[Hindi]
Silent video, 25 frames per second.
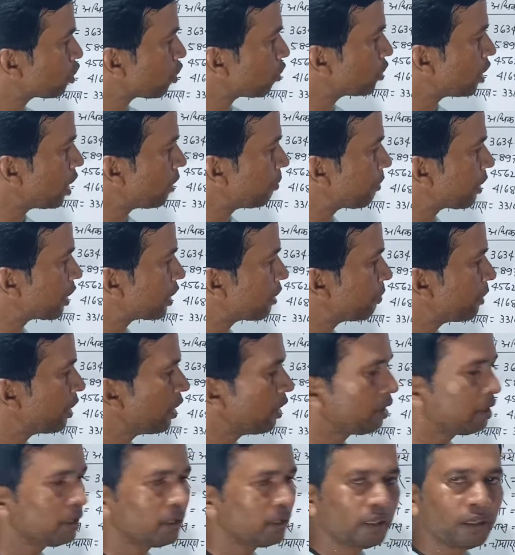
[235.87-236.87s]
चौदह पद
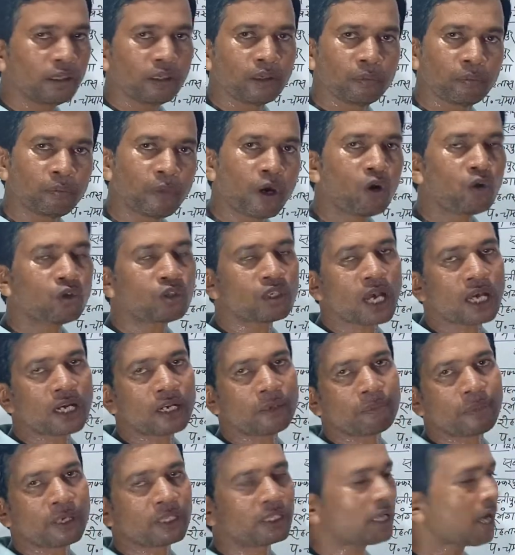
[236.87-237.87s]
में बहुत
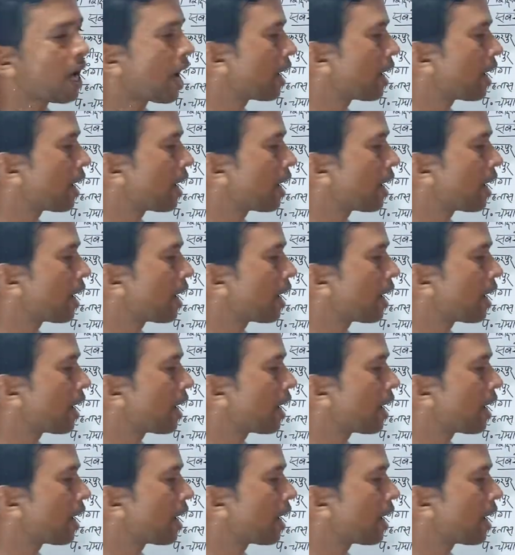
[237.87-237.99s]
सारे पद